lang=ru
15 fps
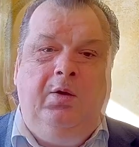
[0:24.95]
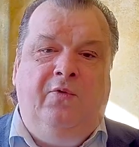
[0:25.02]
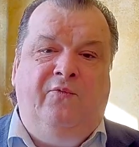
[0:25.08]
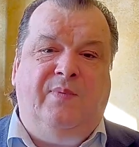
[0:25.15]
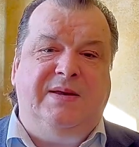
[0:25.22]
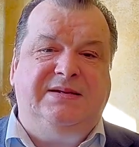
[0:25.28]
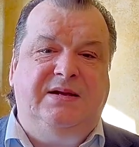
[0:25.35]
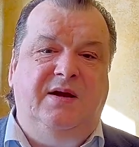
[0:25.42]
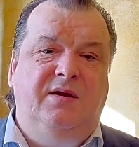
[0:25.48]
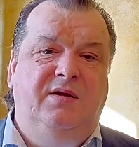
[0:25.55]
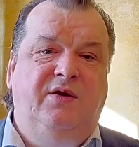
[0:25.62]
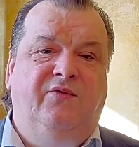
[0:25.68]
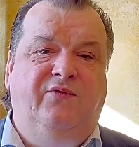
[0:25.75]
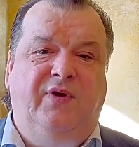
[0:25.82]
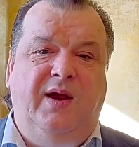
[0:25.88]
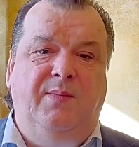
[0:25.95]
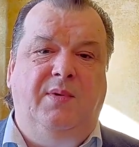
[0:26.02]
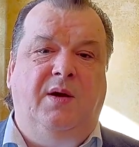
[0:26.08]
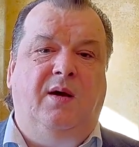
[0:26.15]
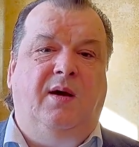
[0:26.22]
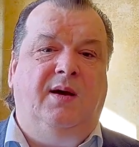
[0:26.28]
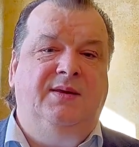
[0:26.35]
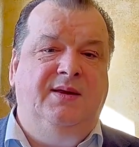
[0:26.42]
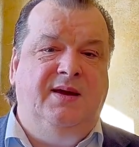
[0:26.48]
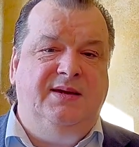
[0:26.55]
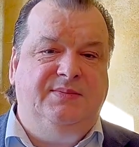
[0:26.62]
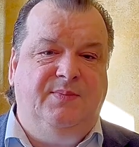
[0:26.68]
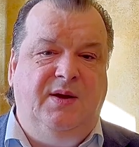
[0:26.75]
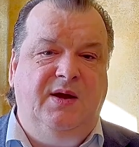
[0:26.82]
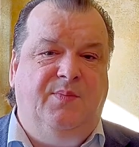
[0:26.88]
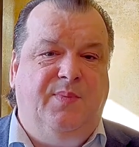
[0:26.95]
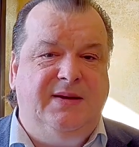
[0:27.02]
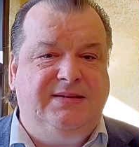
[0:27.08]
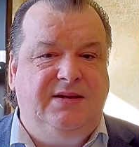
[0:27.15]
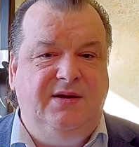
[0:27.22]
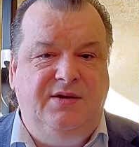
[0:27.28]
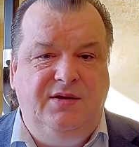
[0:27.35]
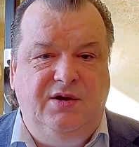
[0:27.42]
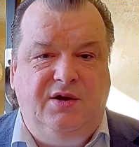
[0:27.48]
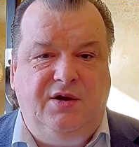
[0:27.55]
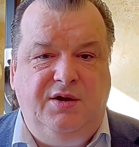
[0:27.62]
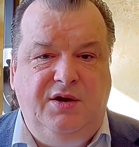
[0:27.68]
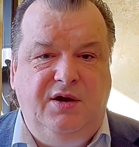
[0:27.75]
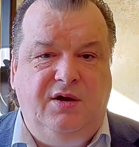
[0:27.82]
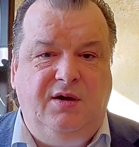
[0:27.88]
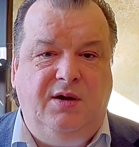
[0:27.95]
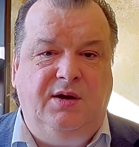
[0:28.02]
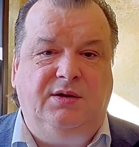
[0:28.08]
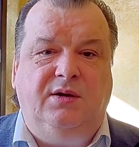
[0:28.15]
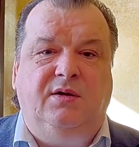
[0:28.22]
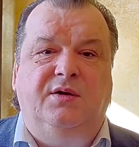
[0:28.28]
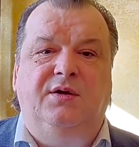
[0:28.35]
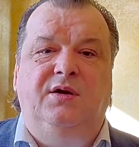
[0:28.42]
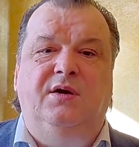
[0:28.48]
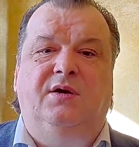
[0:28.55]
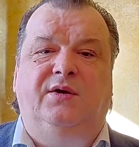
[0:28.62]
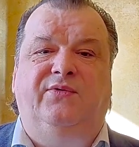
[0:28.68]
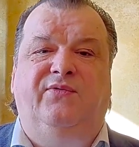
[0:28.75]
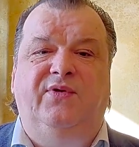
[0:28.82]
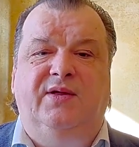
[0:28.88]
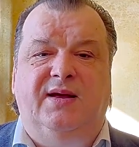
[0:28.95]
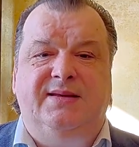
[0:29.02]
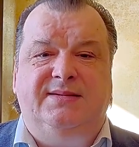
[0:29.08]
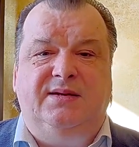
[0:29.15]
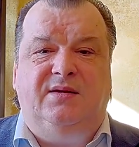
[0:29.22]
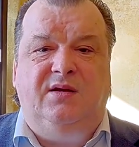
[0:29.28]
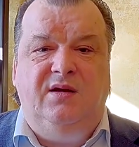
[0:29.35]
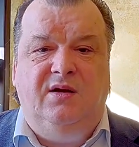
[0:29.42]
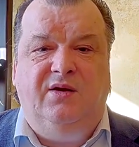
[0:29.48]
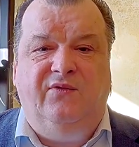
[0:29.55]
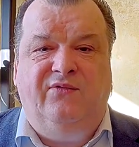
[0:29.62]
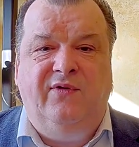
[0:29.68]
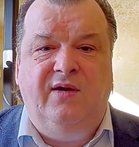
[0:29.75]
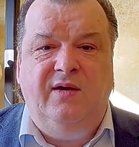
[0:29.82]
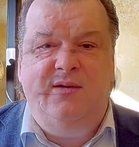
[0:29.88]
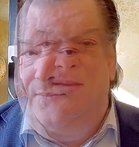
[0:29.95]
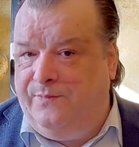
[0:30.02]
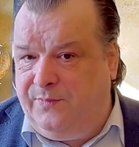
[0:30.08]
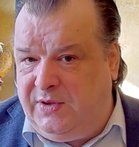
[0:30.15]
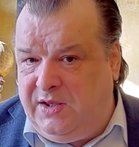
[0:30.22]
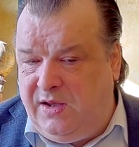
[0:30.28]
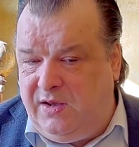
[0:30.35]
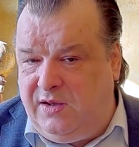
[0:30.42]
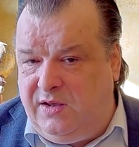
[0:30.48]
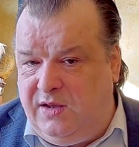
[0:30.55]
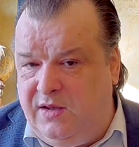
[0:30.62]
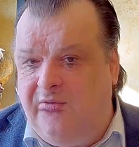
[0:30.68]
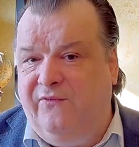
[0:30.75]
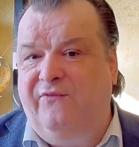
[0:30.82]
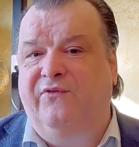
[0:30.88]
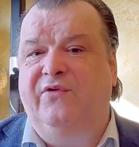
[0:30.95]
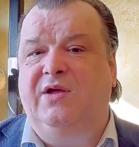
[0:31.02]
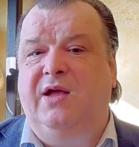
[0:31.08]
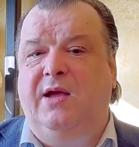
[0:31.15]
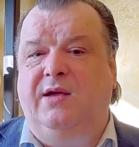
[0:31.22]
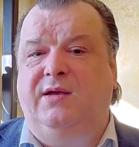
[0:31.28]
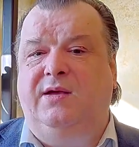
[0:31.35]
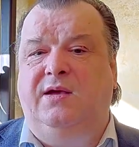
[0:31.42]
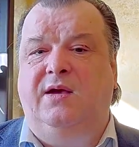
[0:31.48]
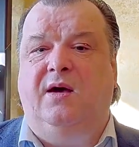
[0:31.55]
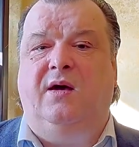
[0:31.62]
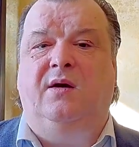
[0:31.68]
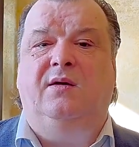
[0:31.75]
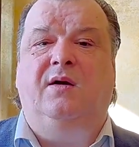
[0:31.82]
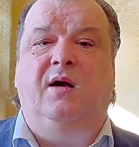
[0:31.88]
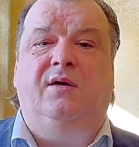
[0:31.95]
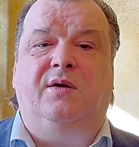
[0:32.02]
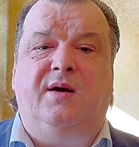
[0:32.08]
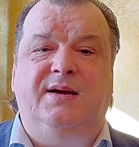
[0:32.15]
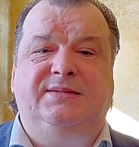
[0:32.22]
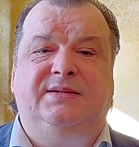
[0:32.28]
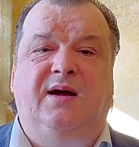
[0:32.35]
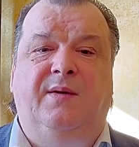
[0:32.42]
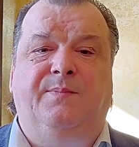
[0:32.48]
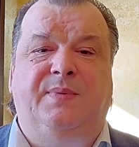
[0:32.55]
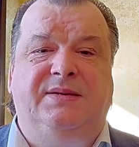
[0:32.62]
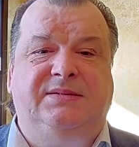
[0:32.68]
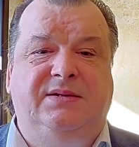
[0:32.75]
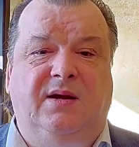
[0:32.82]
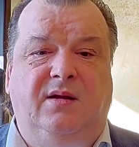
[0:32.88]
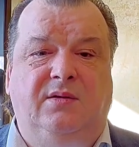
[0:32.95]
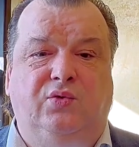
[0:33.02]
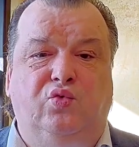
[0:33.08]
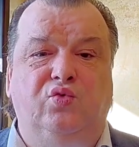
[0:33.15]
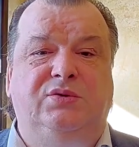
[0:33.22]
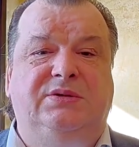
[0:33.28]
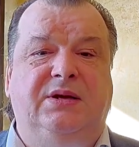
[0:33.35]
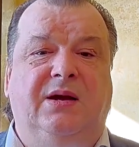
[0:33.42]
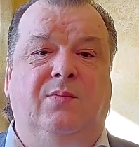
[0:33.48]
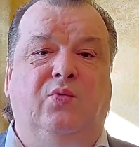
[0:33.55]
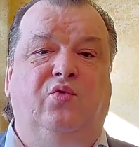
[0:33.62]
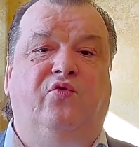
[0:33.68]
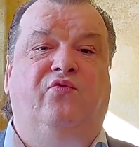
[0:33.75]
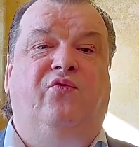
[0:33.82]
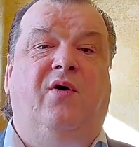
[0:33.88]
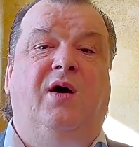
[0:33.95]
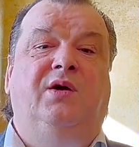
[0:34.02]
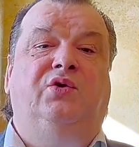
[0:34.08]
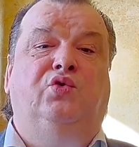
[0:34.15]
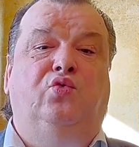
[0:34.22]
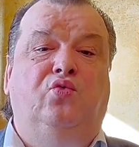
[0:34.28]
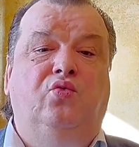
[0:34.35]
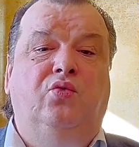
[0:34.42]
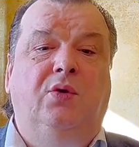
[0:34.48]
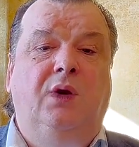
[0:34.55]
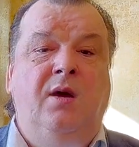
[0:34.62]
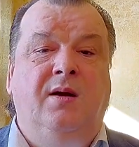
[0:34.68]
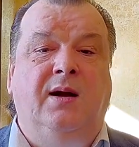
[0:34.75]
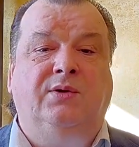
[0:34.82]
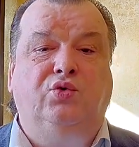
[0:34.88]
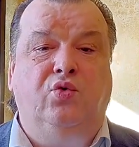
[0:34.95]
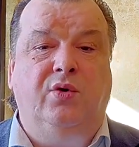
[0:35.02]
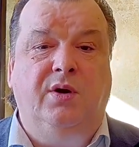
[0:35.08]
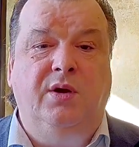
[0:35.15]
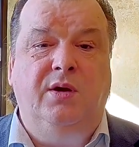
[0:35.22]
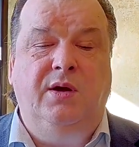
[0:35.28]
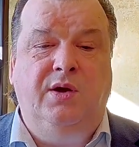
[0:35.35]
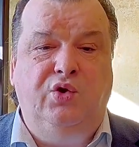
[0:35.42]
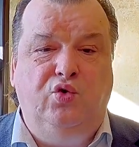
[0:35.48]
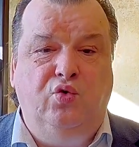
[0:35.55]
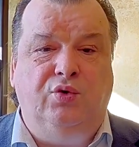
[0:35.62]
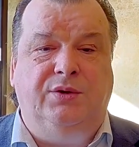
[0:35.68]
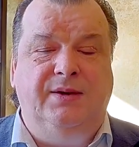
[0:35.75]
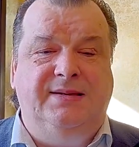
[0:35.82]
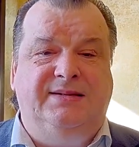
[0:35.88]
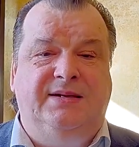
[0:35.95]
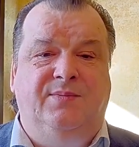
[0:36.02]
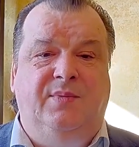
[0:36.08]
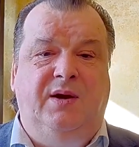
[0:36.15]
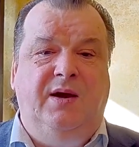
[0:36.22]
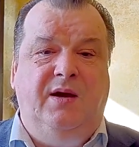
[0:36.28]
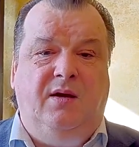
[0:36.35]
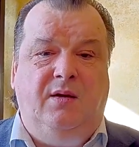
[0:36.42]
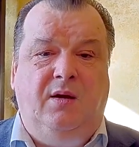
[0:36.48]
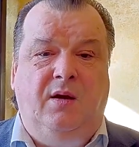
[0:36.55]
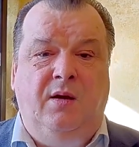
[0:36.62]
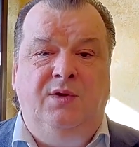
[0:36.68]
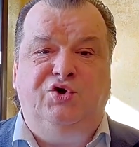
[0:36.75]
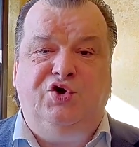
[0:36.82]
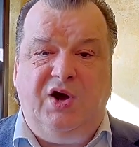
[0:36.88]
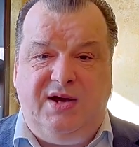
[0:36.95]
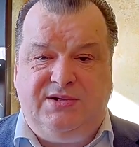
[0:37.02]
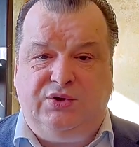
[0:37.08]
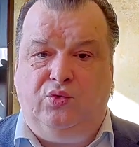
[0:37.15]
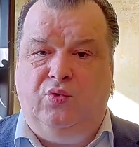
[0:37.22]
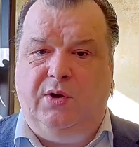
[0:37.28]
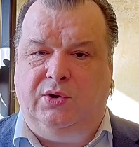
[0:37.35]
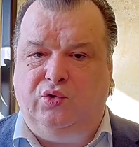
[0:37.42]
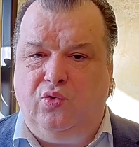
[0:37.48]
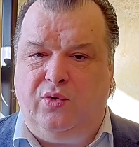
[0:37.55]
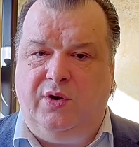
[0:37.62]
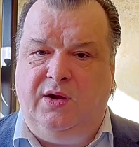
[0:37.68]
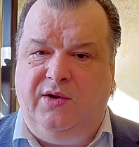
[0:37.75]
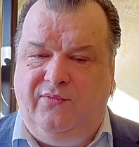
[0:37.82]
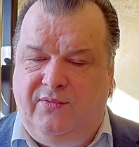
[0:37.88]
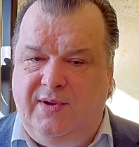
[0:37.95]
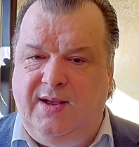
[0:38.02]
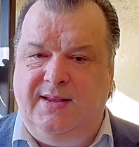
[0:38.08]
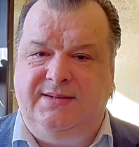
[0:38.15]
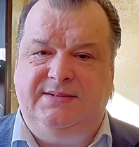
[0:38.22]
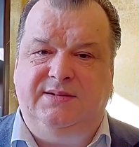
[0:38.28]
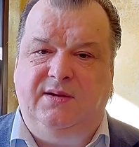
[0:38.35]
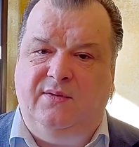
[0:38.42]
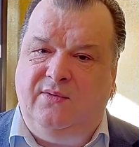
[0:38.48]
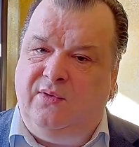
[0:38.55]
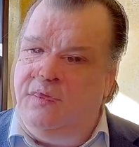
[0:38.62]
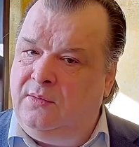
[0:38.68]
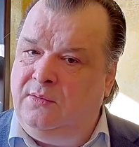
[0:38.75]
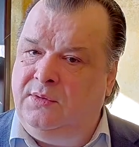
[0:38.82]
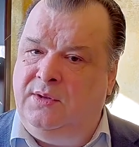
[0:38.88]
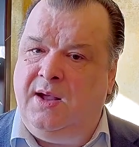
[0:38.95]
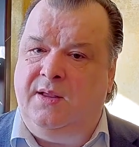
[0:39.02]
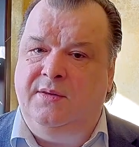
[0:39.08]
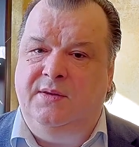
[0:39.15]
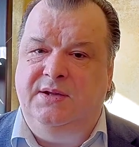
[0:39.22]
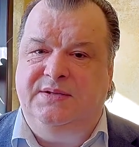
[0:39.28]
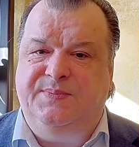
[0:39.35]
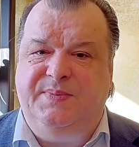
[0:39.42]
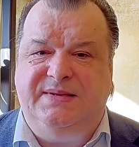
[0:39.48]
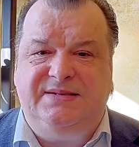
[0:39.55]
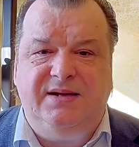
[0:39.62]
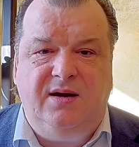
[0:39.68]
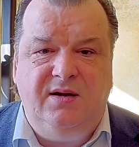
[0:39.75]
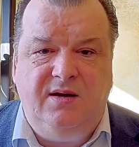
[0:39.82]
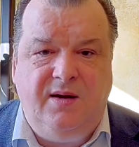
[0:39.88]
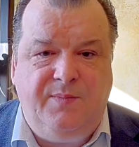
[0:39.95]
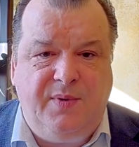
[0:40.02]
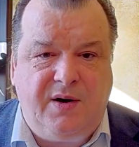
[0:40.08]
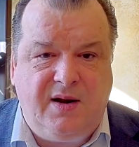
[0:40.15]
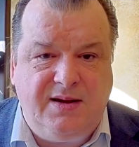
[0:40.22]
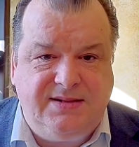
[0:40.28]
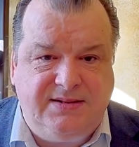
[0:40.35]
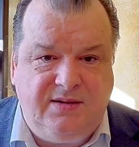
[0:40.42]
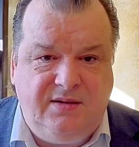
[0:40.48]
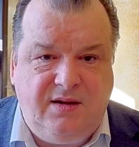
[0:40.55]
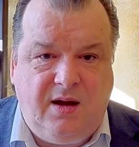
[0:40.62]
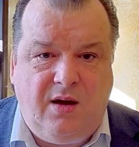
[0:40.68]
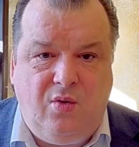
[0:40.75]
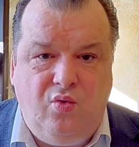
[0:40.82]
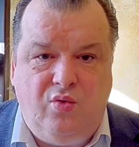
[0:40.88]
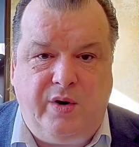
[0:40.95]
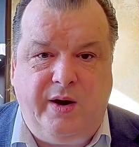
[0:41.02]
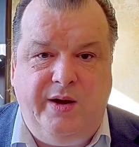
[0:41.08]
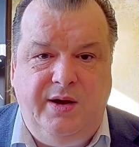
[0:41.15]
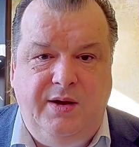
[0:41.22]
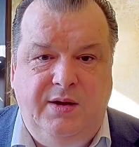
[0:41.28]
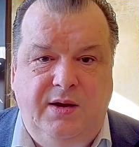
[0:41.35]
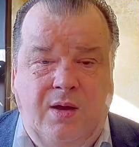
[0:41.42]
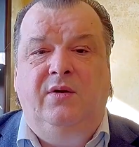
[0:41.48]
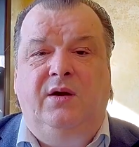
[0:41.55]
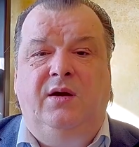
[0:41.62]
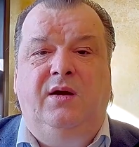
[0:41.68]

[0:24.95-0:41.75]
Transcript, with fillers: В последнее время одна из моих последних книг – это книга «12 ликов Еги. В ней я как раз описал ту самую войну, которая идет на Земле, частью которой является данной специальной операции на Украине.